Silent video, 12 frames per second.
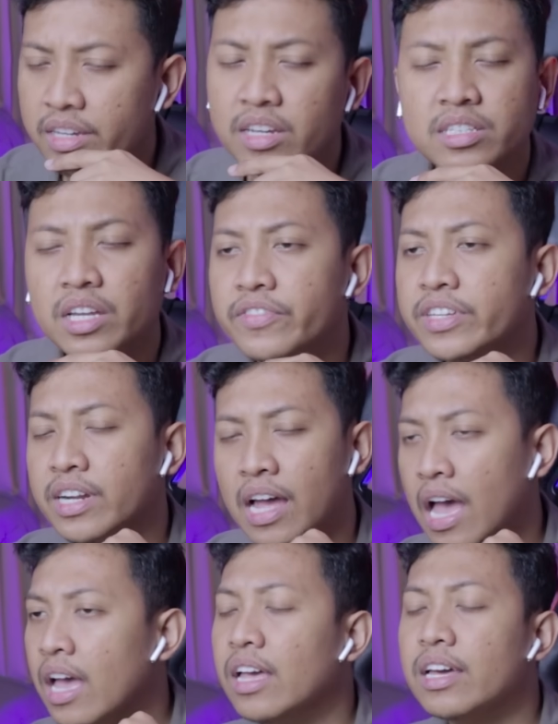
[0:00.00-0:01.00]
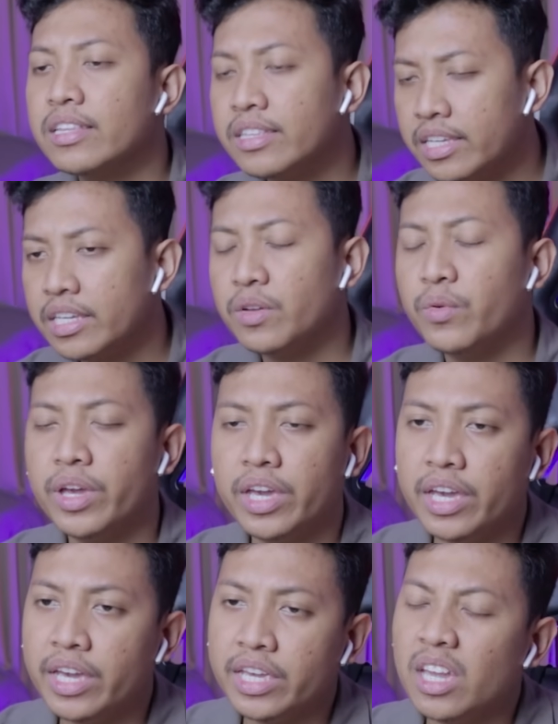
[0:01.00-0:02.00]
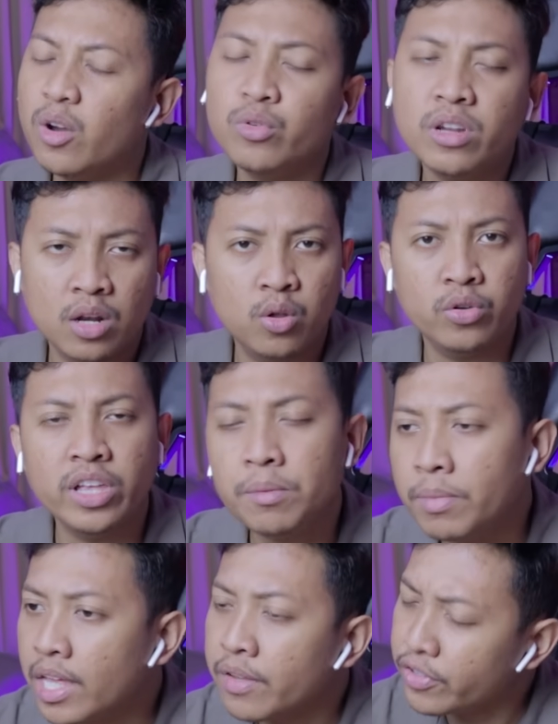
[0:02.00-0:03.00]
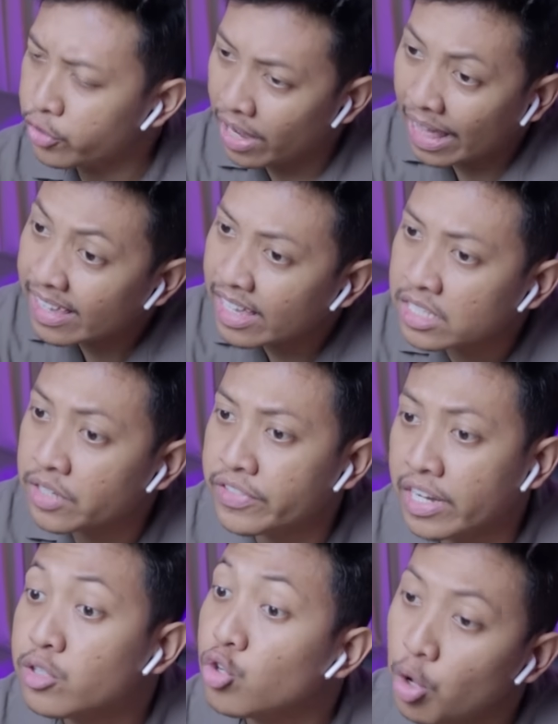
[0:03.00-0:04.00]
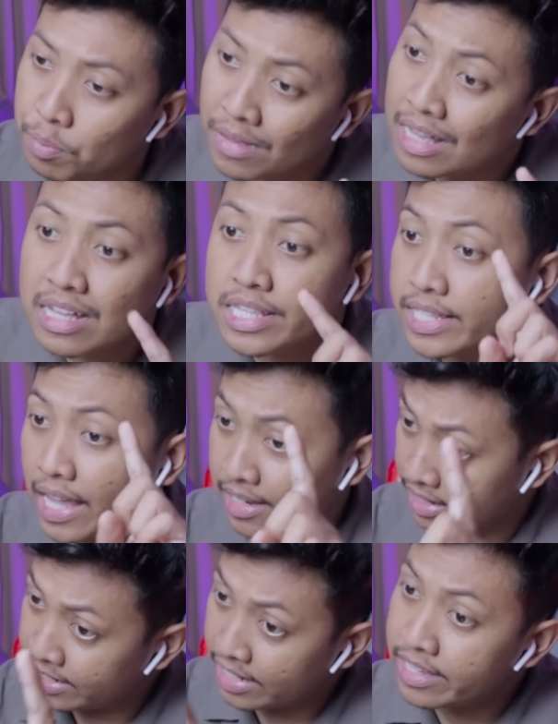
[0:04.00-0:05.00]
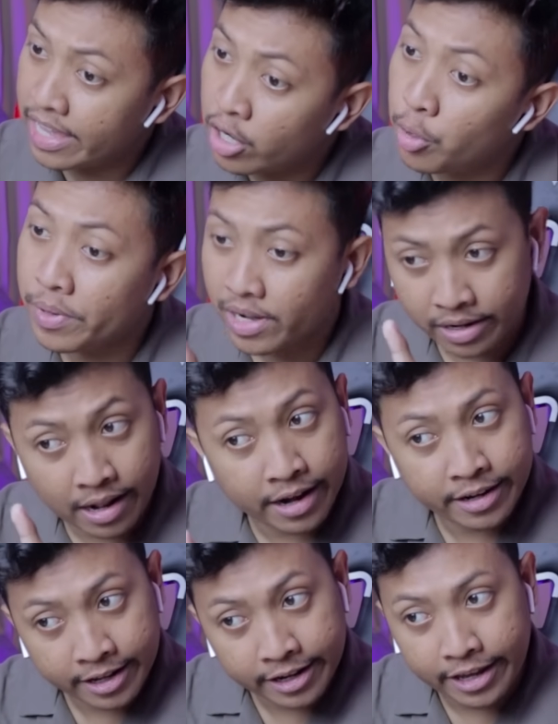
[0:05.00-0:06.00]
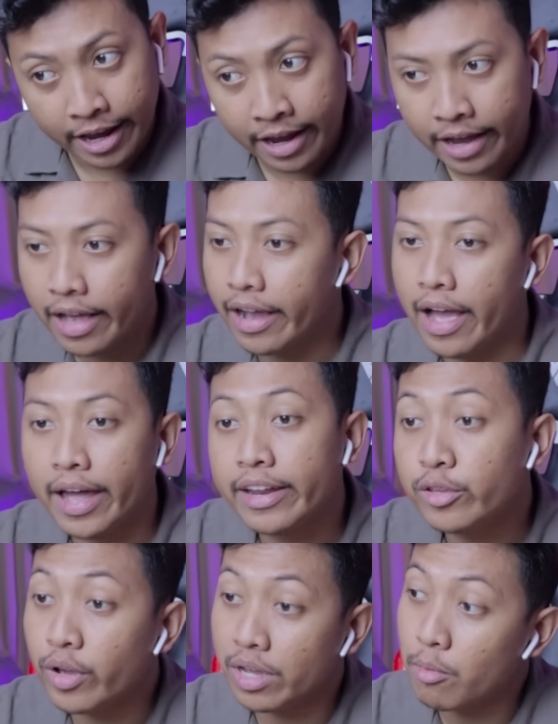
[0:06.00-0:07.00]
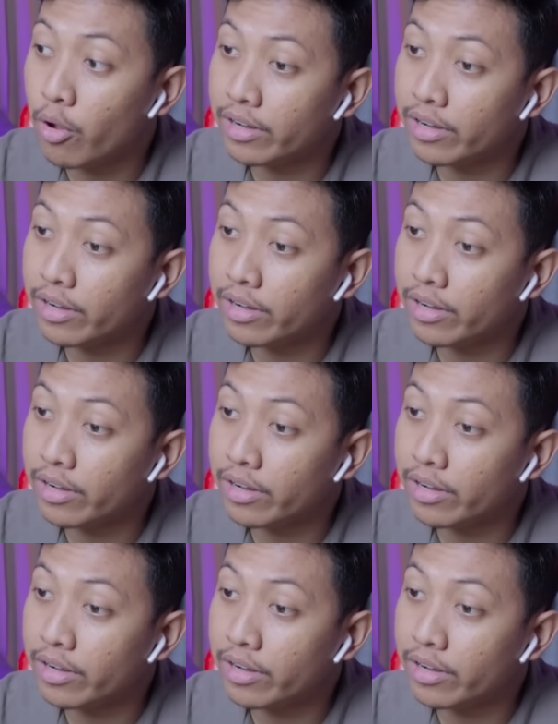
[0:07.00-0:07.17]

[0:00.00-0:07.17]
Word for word: Iya Safira, ngerti weh. Ya udah loh, jangan bikin video lagi ya Safira, cukup. Sekali ini aja ya lo perkenalan diri ya. Agak ada juga yang mau